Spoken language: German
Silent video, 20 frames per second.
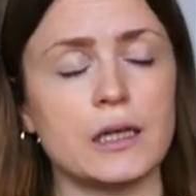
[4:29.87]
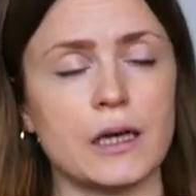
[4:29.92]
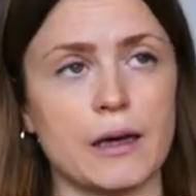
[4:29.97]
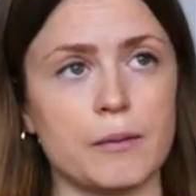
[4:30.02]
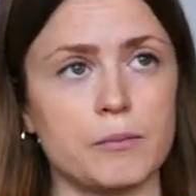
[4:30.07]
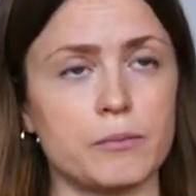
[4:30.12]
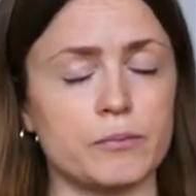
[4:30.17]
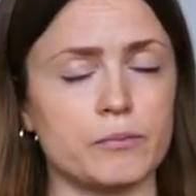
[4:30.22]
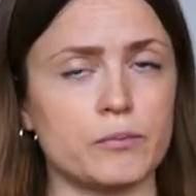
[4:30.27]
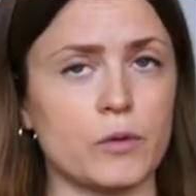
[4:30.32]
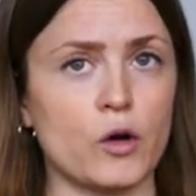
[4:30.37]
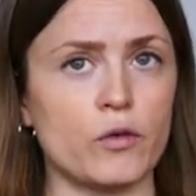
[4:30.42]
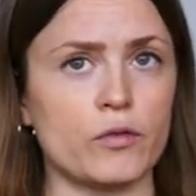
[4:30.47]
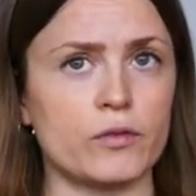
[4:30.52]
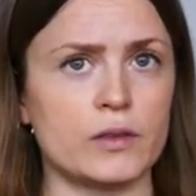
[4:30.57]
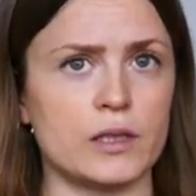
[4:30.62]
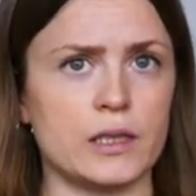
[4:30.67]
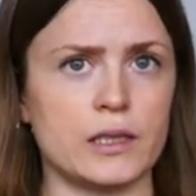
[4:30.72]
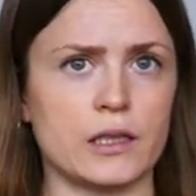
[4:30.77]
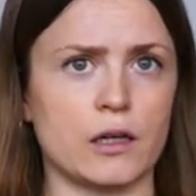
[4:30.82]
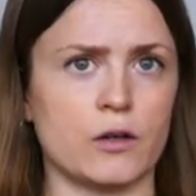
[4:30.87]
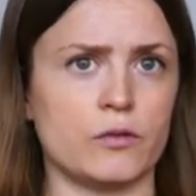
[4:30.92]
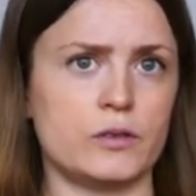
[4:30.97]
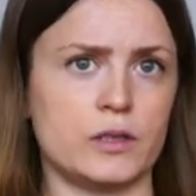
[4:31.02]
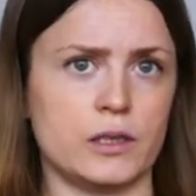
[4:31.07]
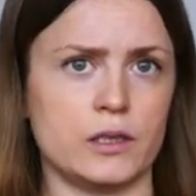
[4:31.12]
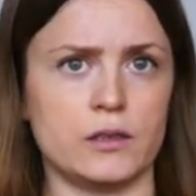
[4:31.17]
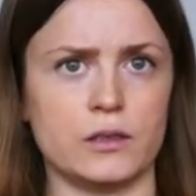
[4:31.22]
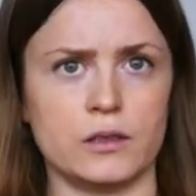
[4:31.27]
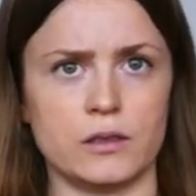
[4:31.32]
ähm, hoffentlich auf
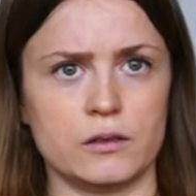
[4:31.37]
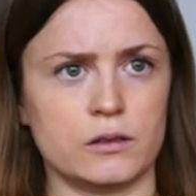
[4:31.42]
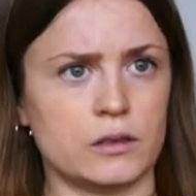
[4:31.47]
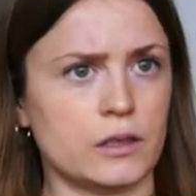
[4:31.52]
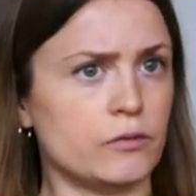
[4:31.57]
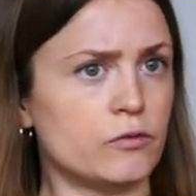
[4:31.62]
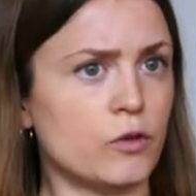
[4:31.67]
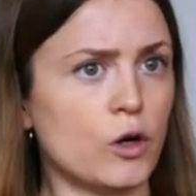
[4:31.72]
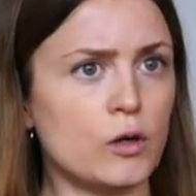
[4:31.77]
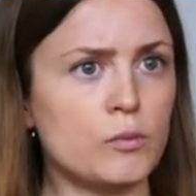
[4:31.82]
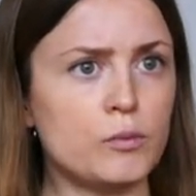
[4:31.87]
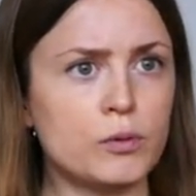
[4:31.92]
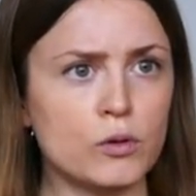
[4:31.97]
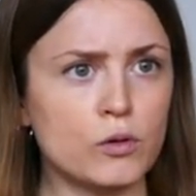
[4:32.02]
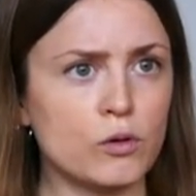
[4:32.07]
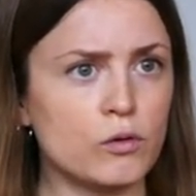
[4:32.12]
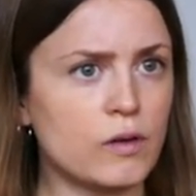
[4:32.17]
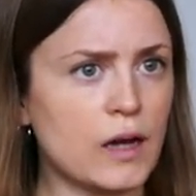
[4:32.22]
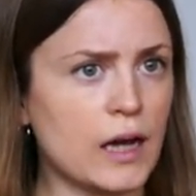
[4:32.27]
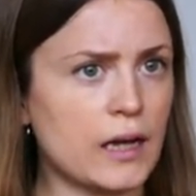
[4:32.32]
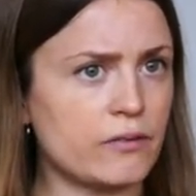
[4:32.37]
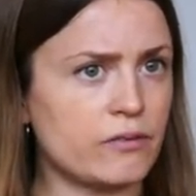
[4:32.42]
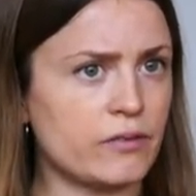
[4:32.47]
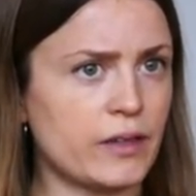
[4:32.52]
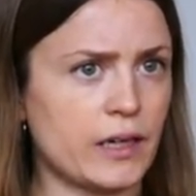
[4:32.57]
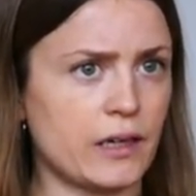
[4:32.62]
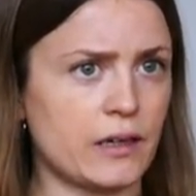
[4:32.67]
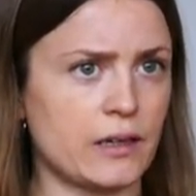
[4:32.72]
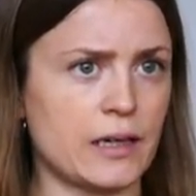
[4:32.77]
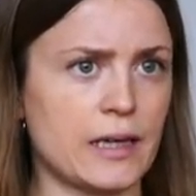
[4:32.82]
die, den Wollpullover
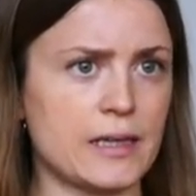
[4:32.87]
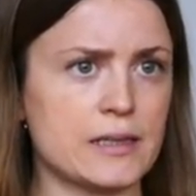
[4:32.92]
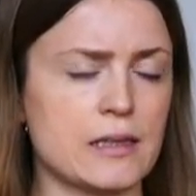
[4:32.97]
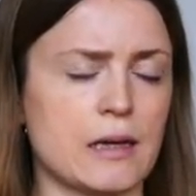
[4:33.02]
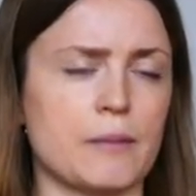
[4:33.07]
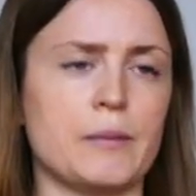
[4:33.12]
anwenden lässt,